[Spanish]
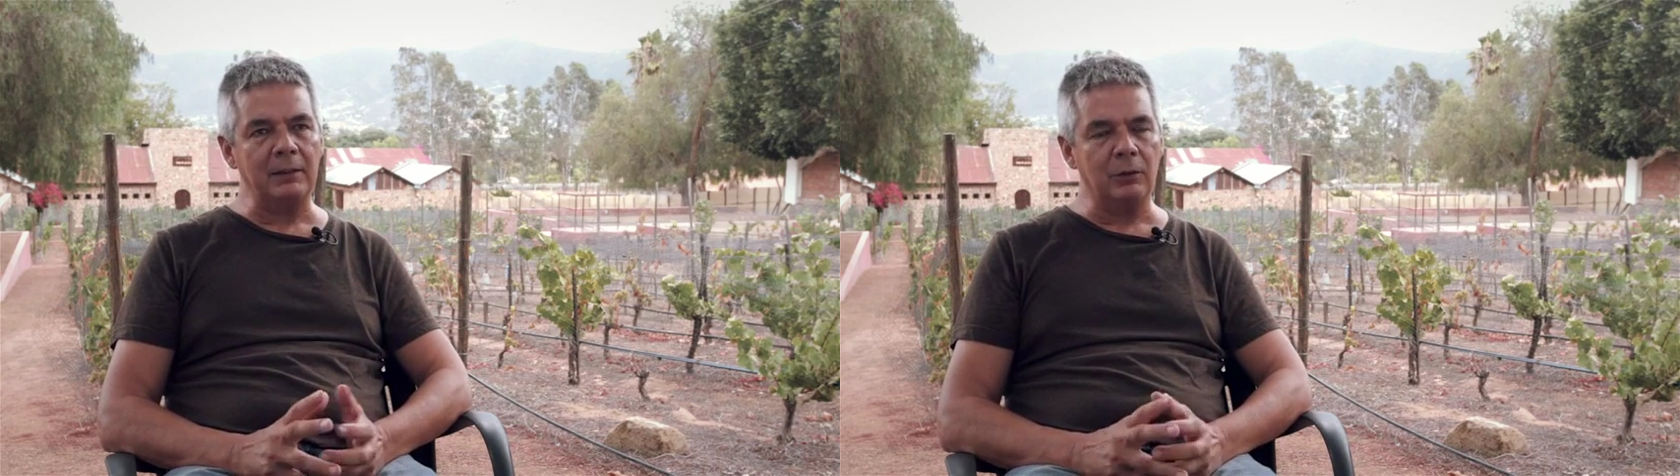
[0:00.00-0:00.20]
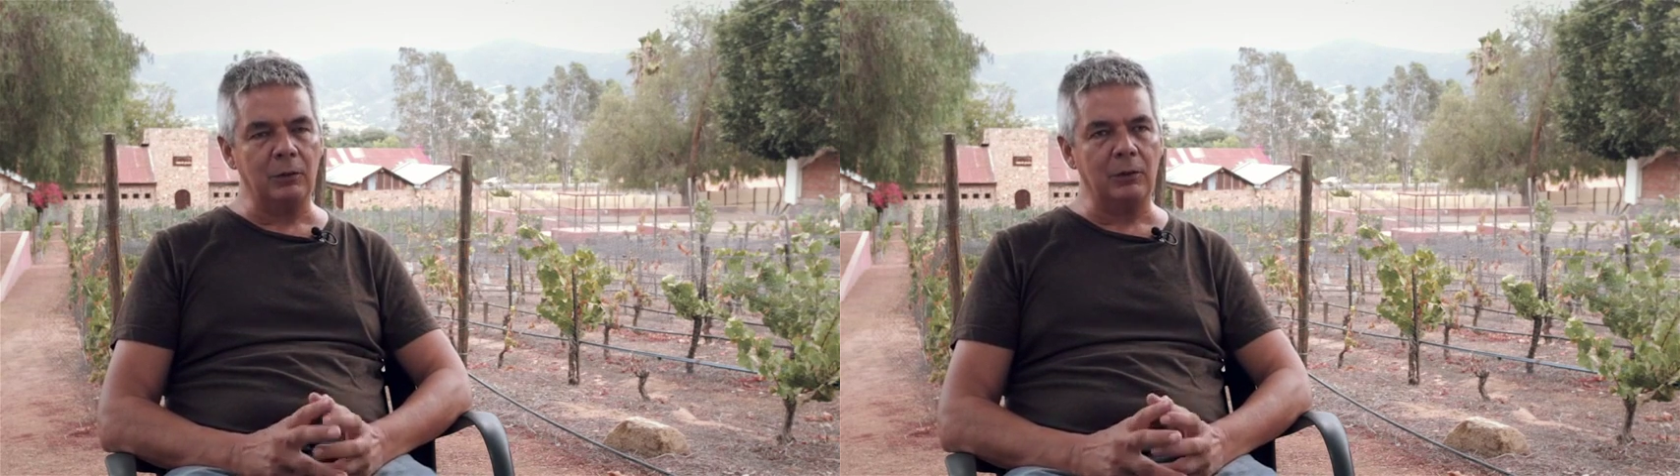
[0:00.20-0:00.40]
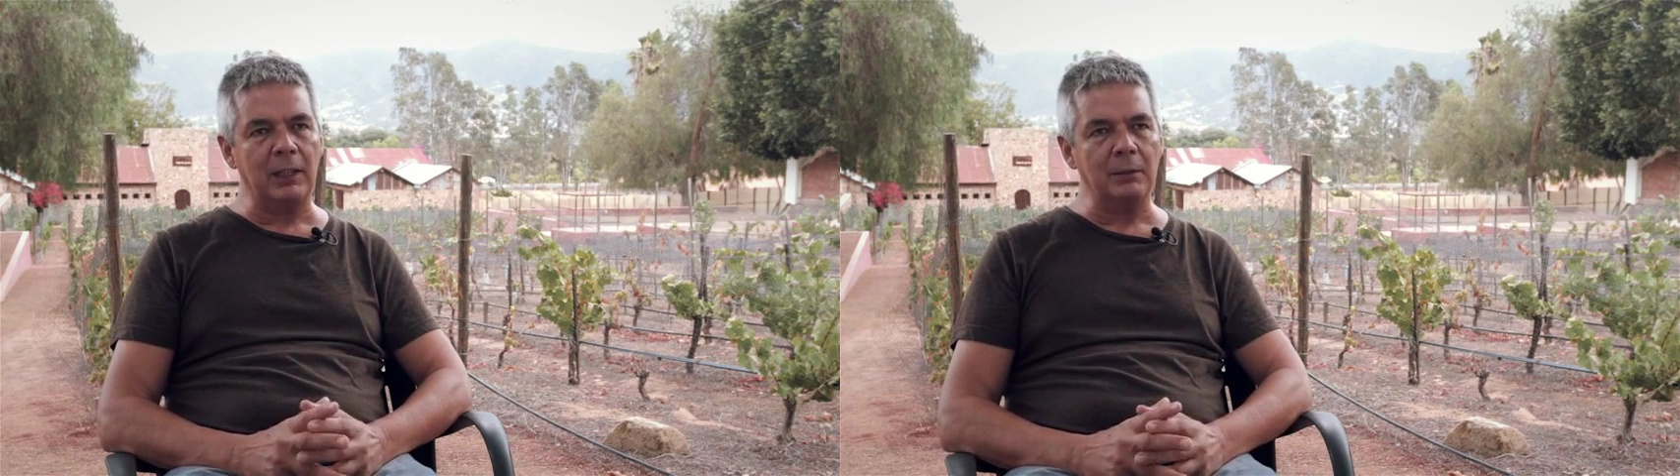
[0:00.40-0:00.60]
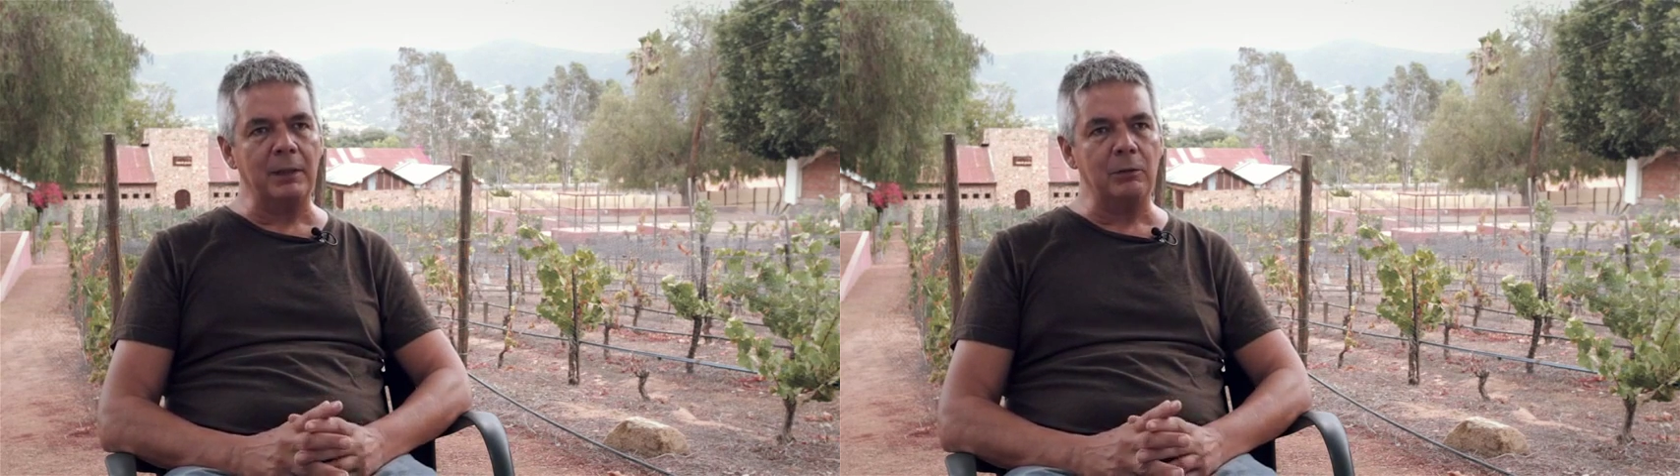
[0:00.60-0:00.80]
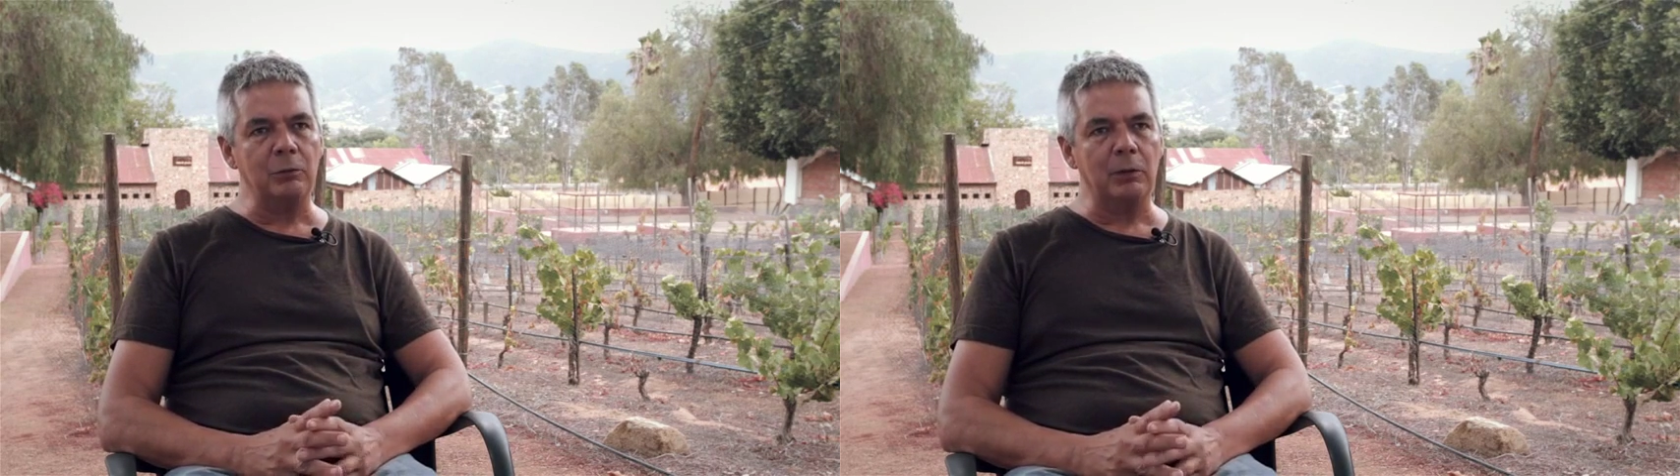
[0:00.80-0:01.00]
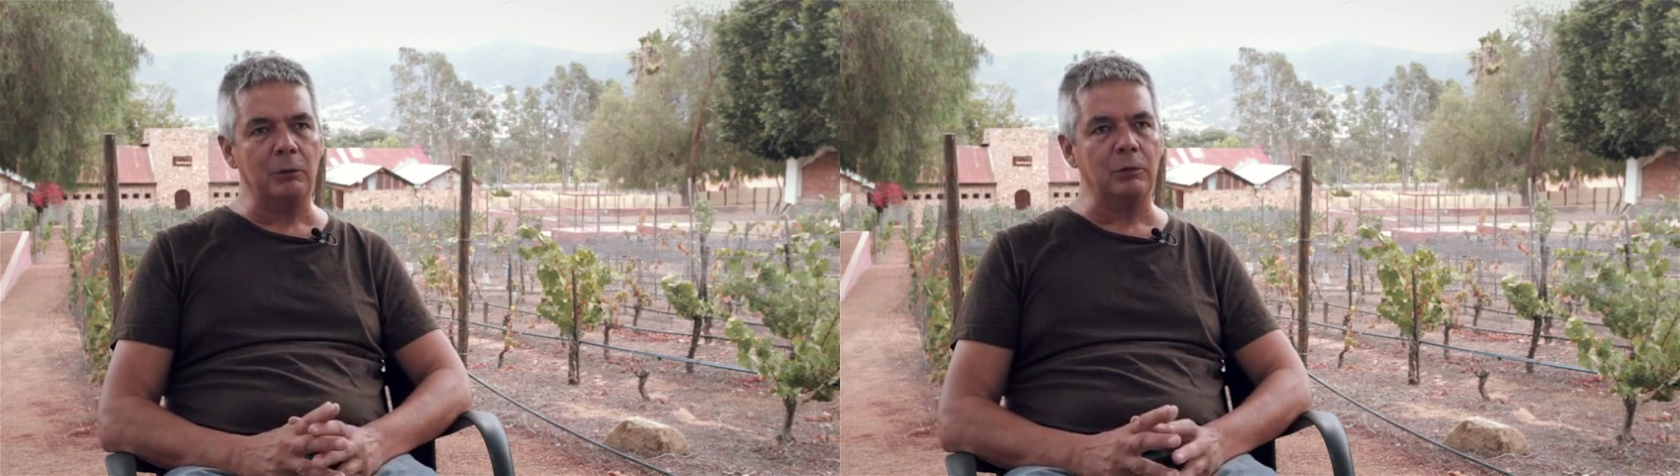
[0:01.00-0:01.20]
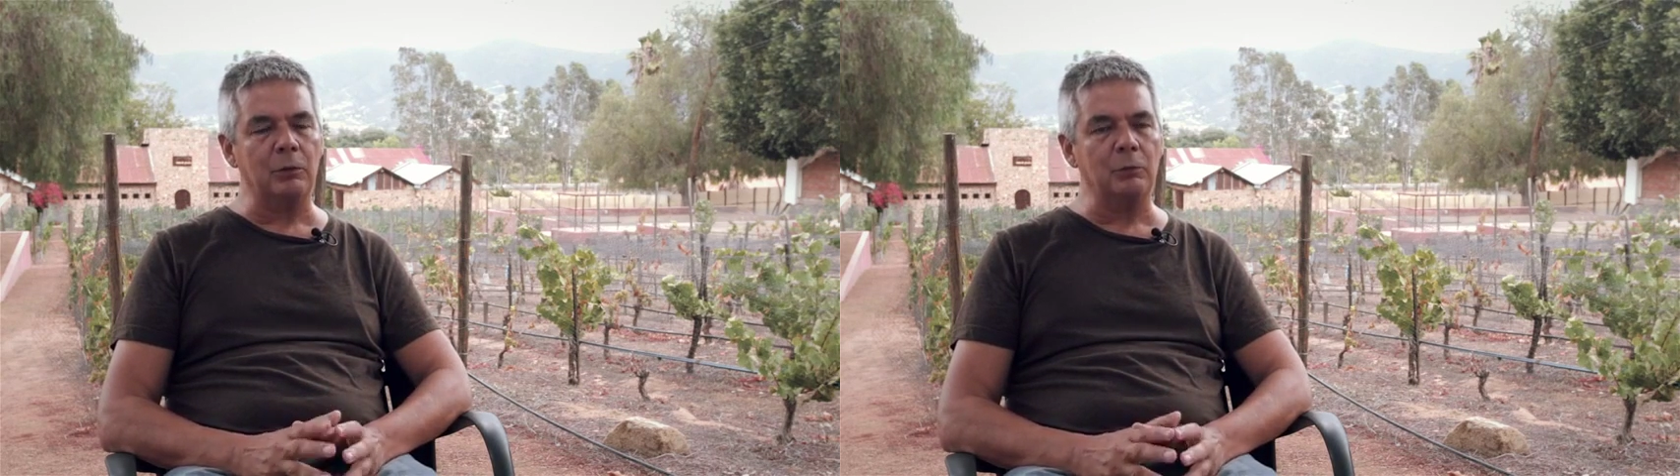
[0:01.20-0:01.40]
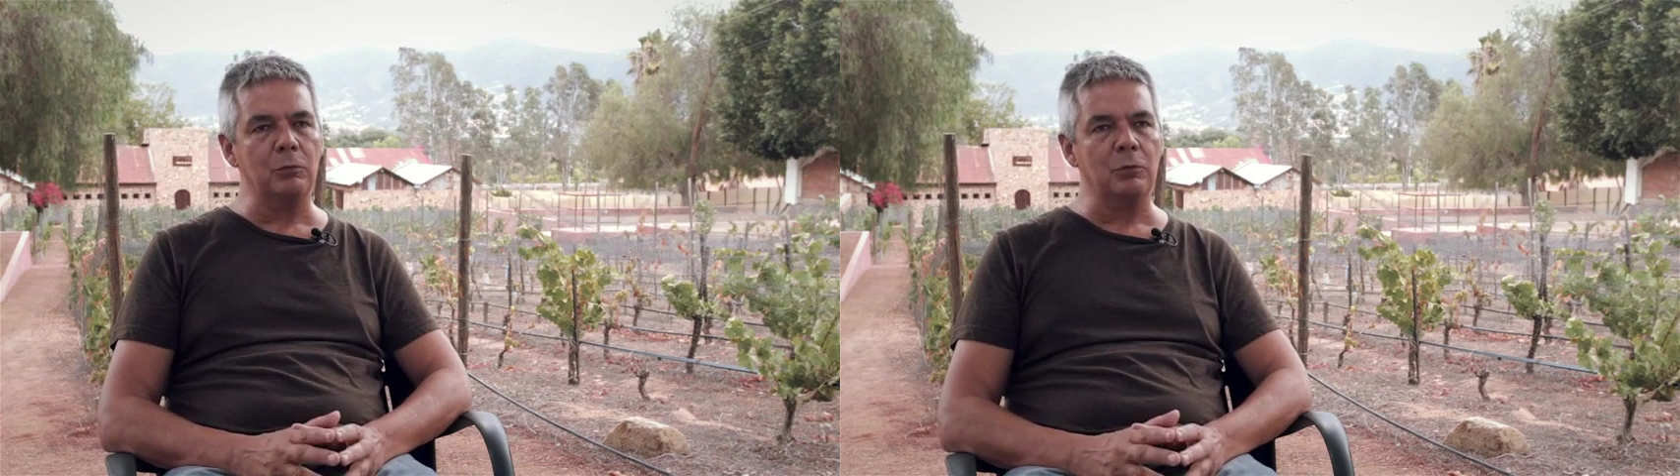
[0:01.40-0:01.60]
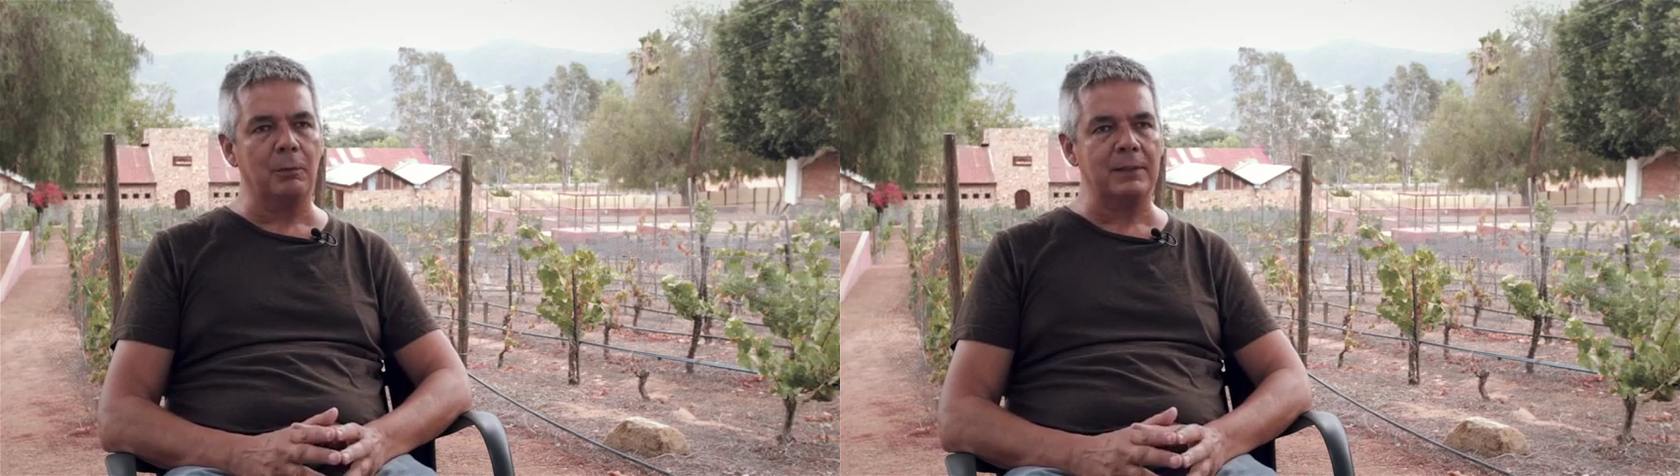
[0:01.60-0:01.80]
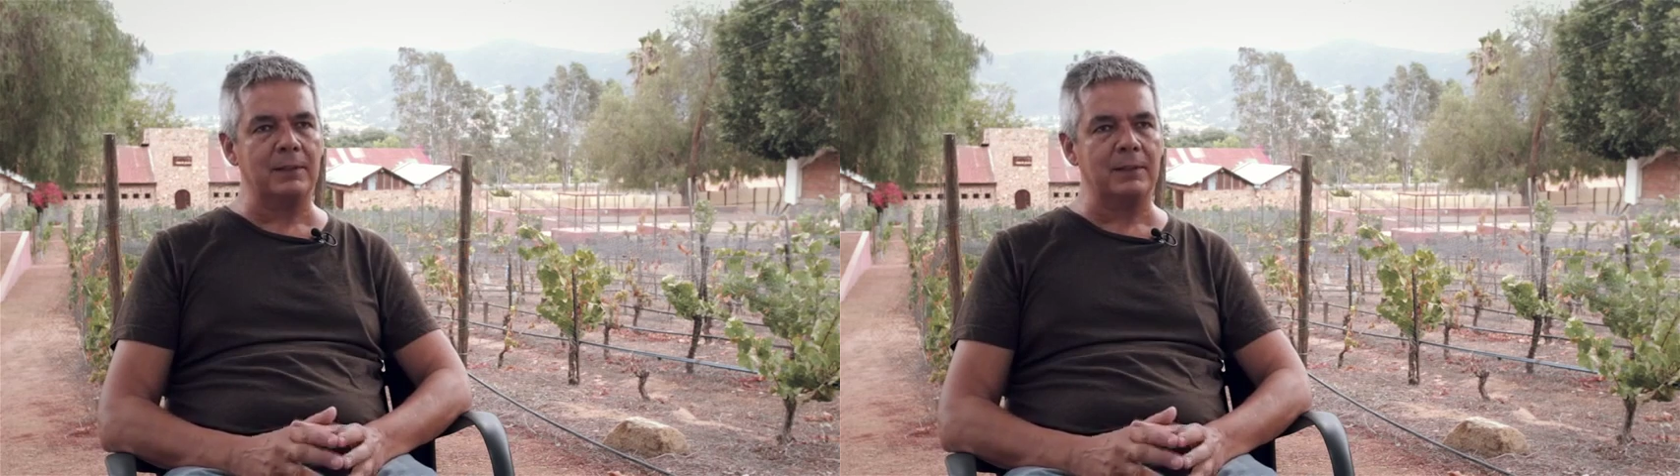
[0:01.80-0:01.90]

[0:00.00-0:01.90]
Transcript: Yo creo que el vino es una cuestión mucho más